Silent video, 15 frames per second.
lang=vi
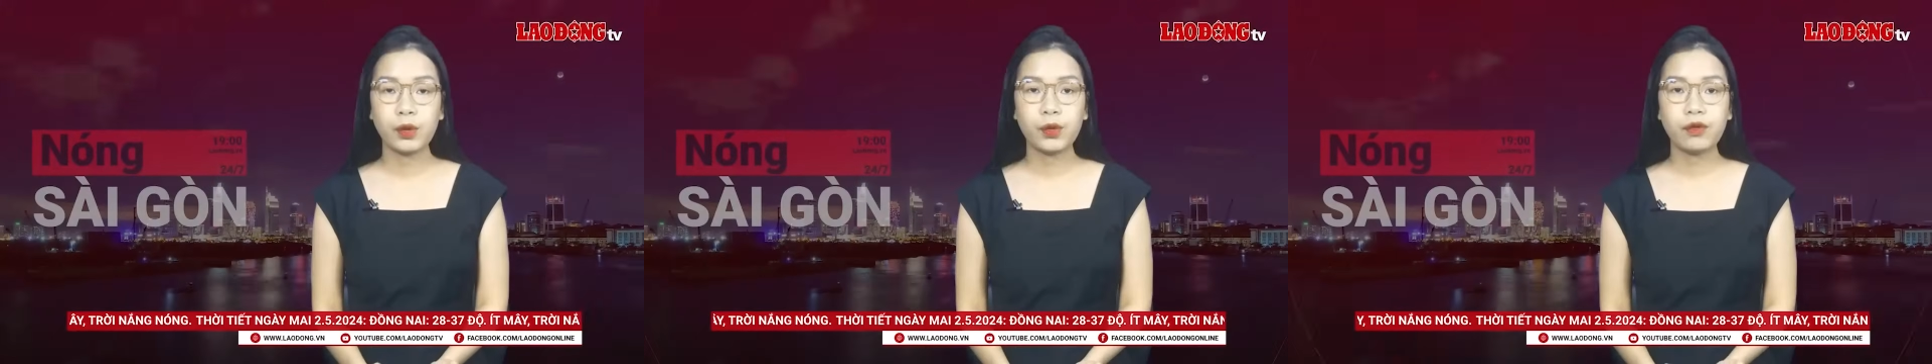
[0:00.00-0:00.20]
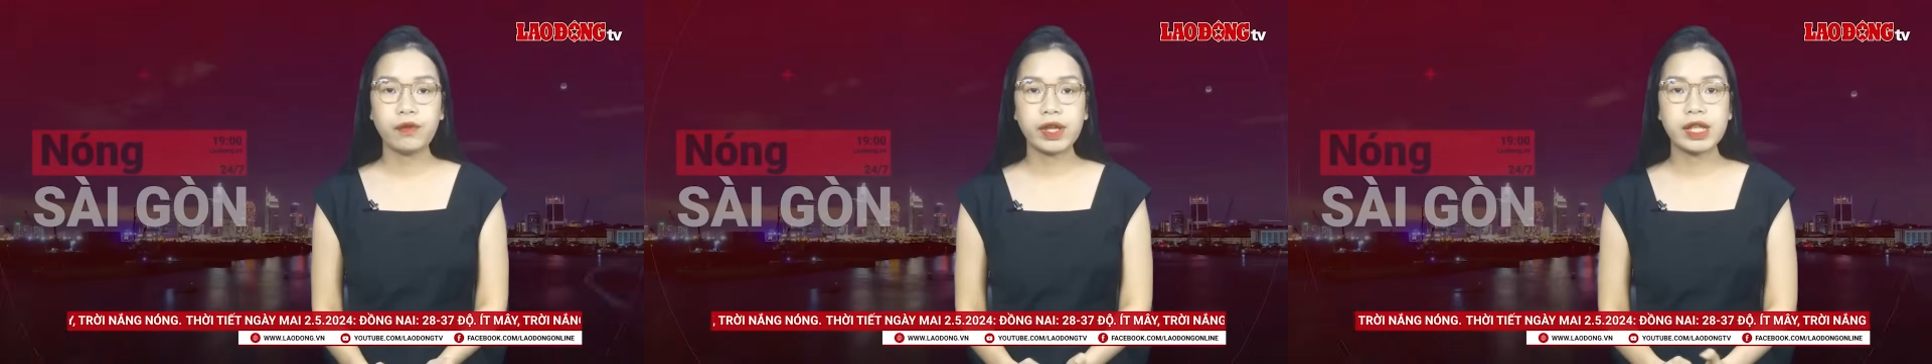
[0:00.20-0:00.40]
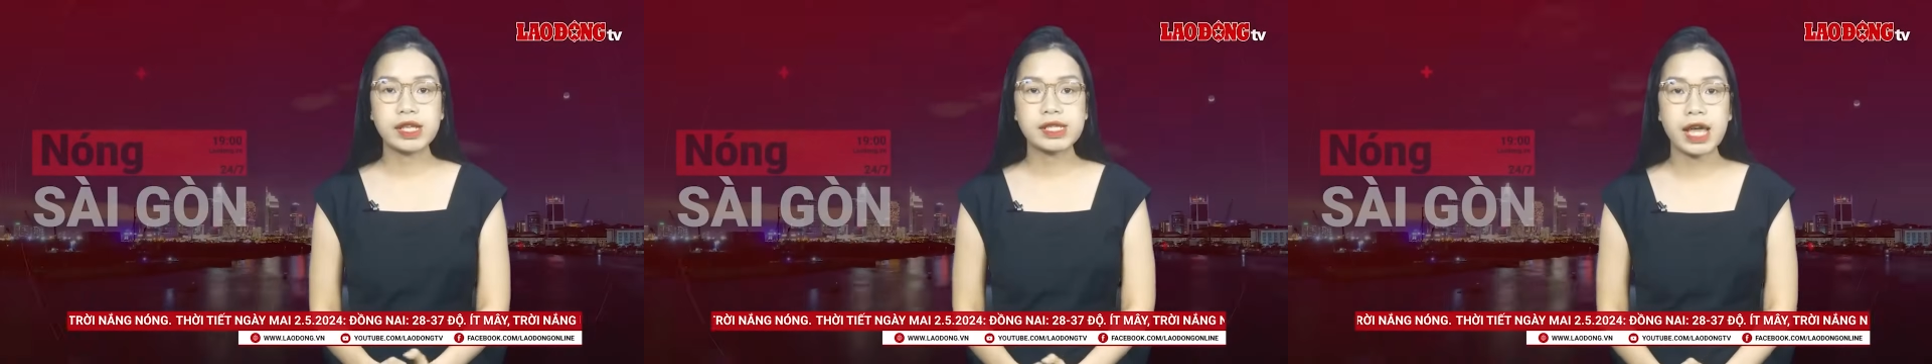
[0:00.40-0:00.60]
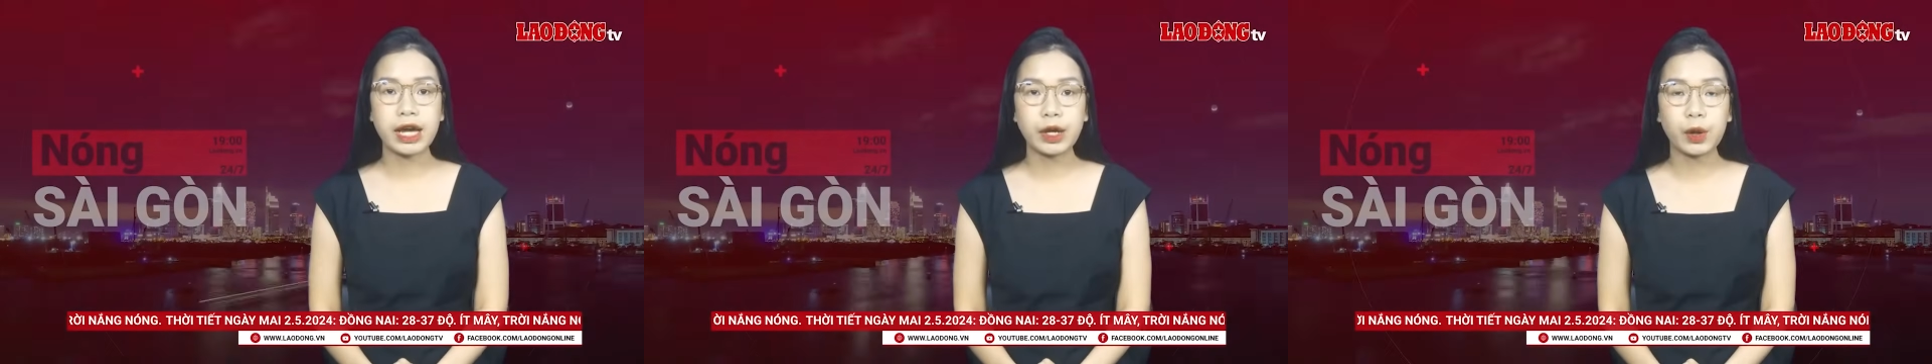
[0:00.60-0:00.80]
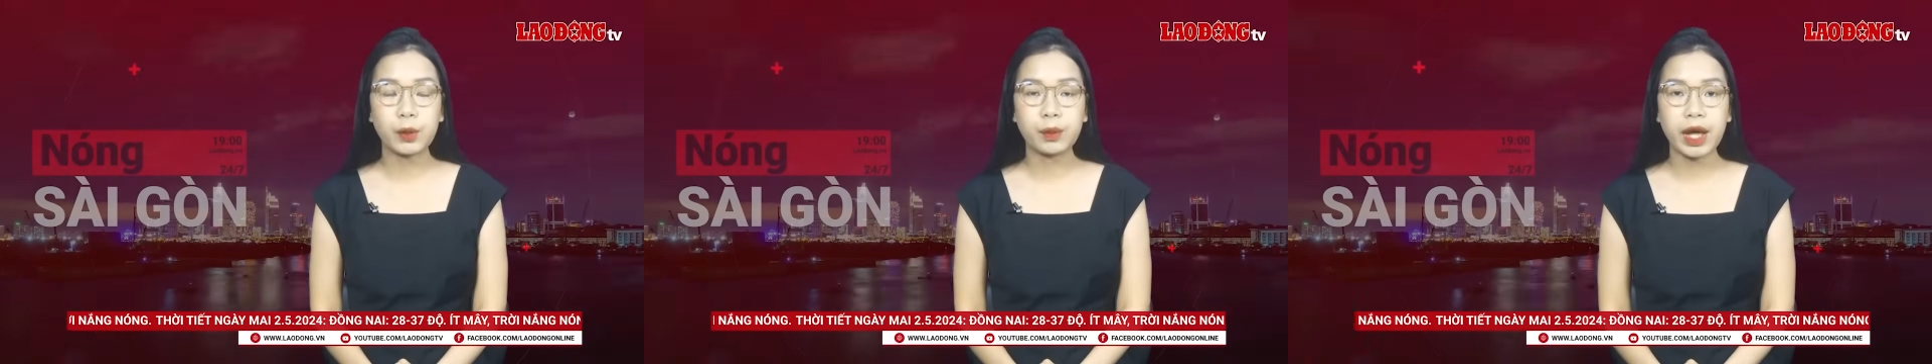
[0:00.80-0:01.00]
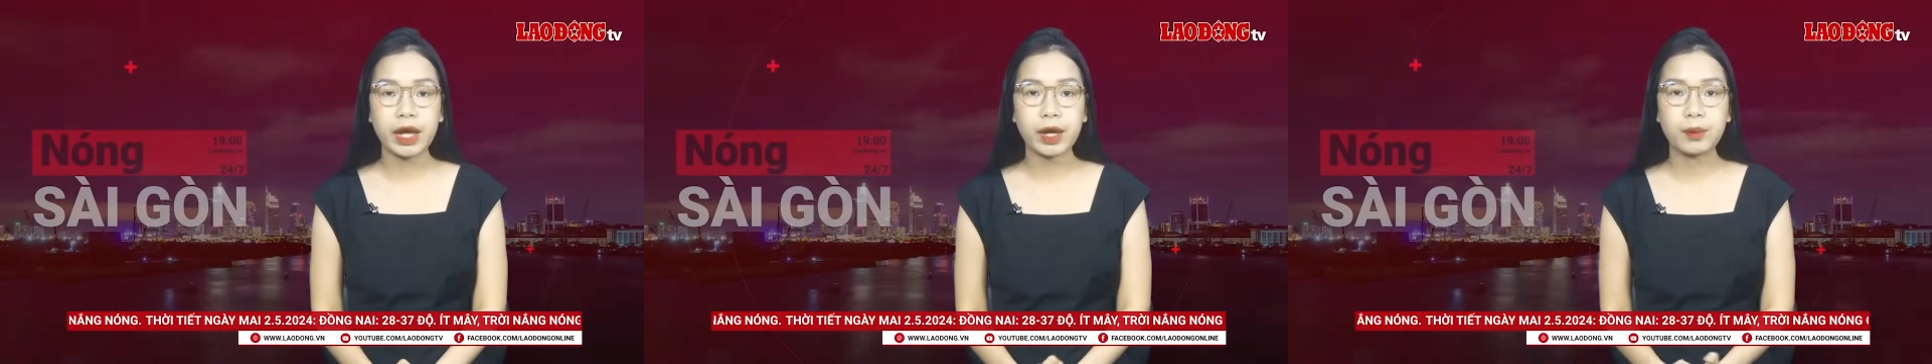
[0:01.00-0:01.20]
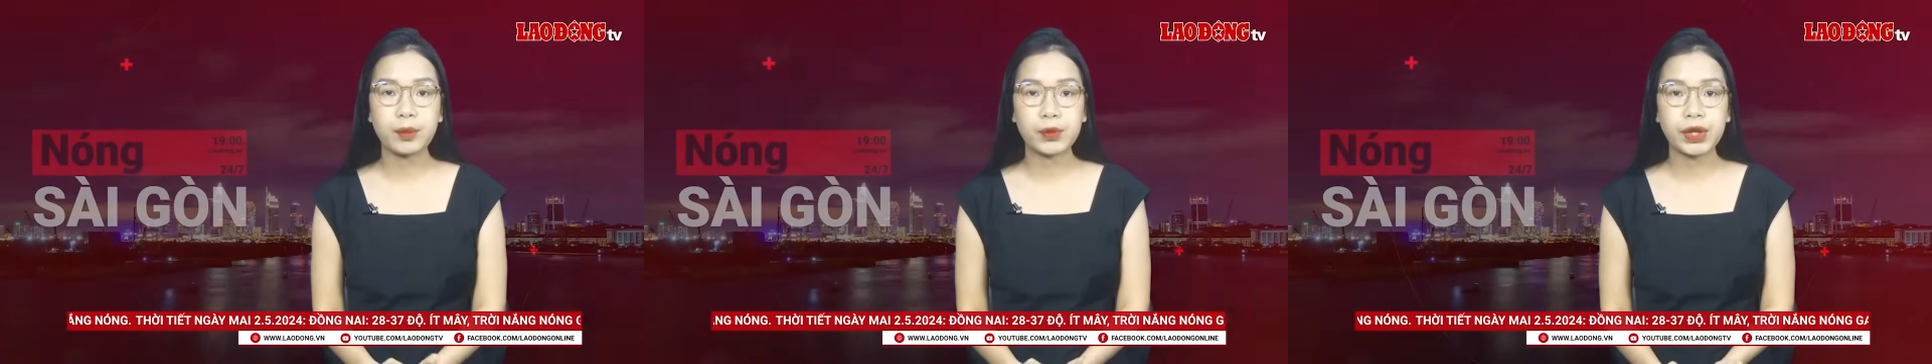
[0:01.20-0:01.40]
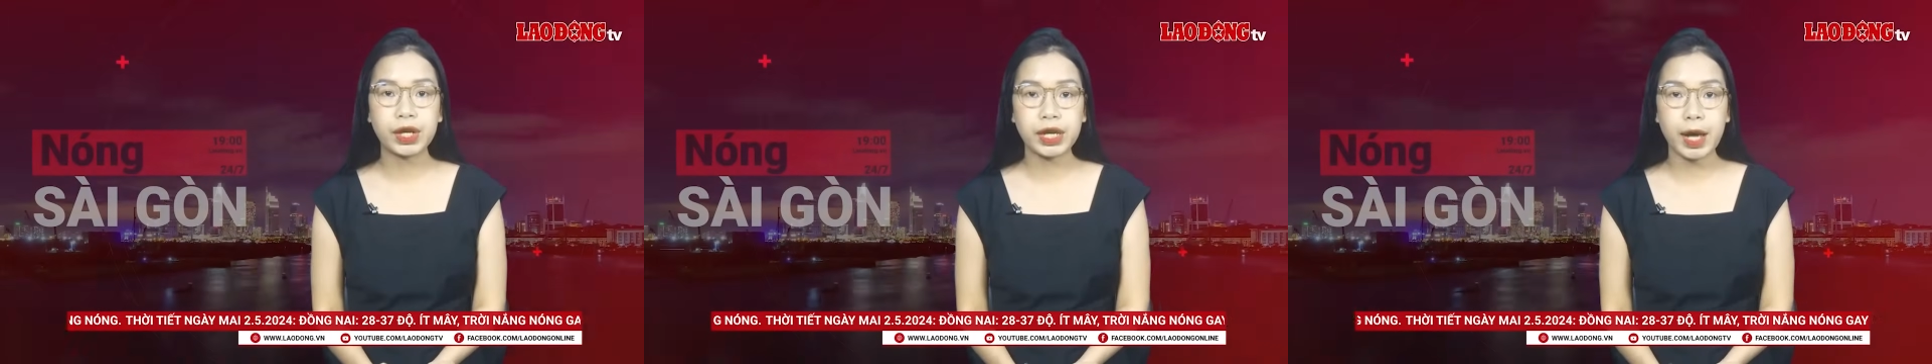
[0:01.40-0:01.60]
Thú vị thì sáng ngày hôm nay ngày
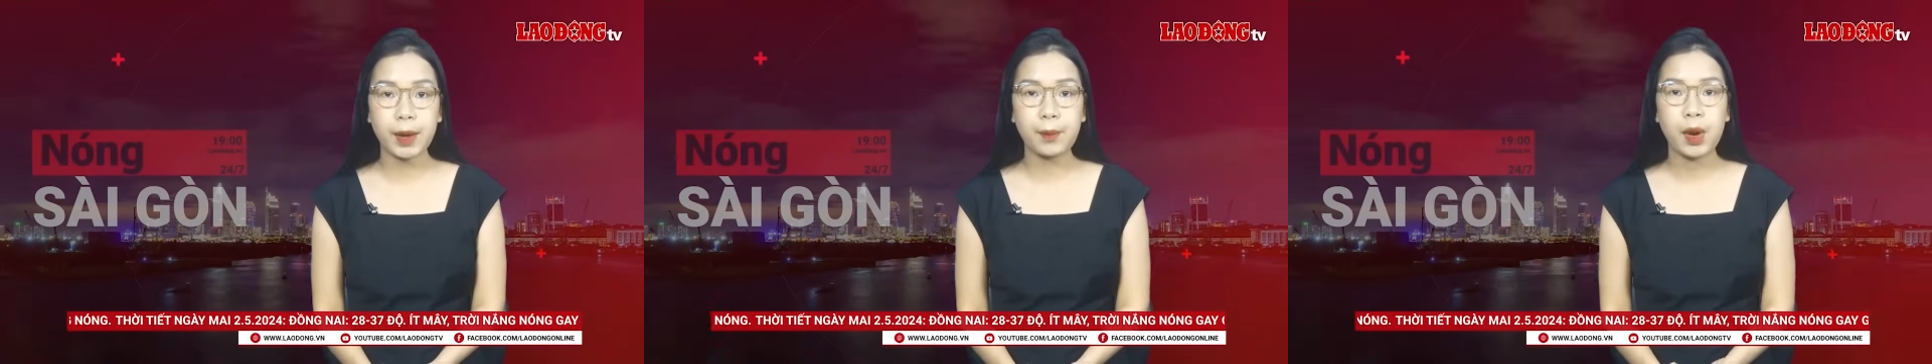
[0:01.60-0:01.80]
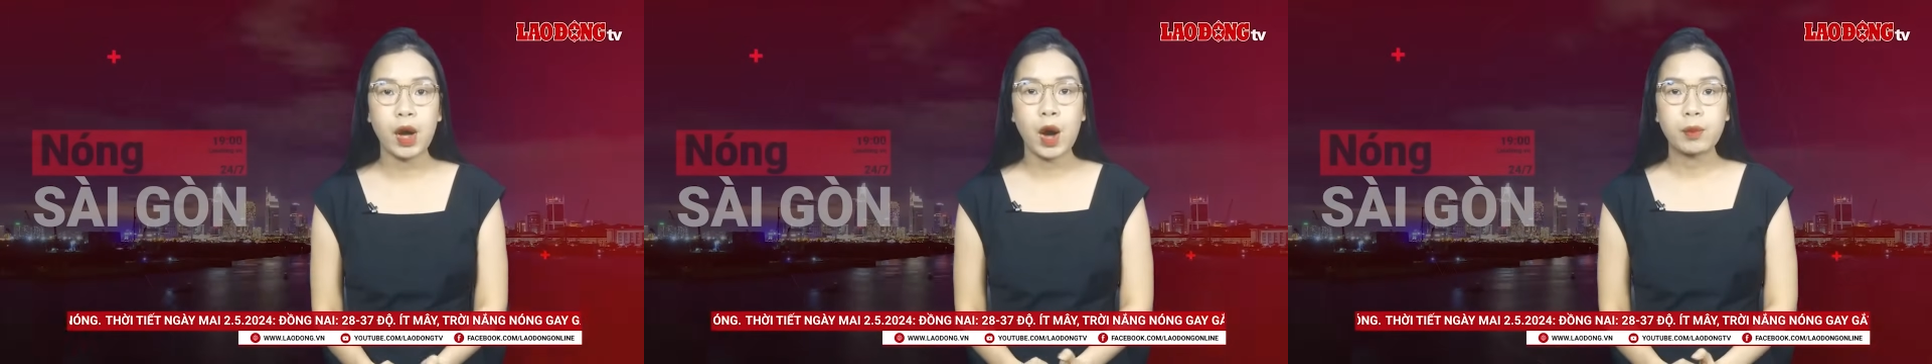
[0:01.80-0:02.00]
1 tháng 5,